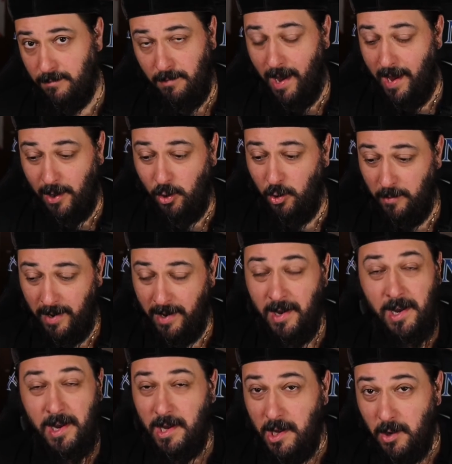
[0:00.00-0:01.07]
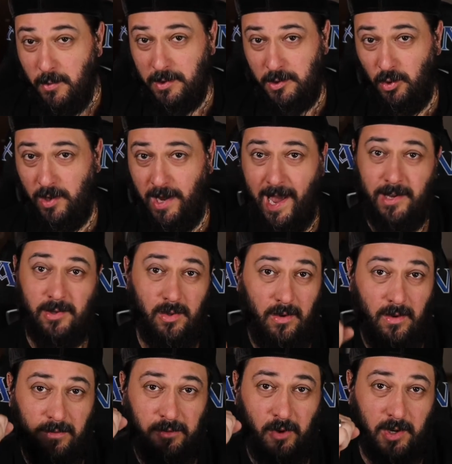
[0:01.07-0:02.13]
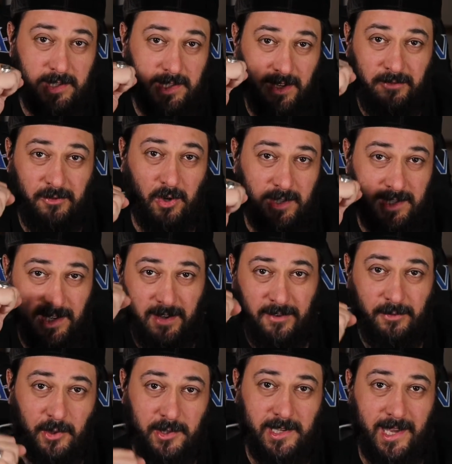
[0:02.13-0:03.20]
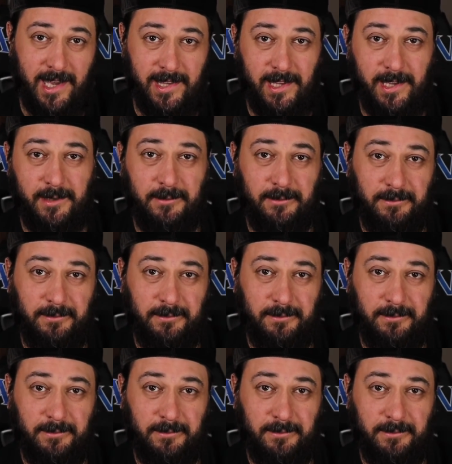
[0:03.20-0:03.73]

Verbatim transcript: mai come in questo caso, forza, forza, forza Inter.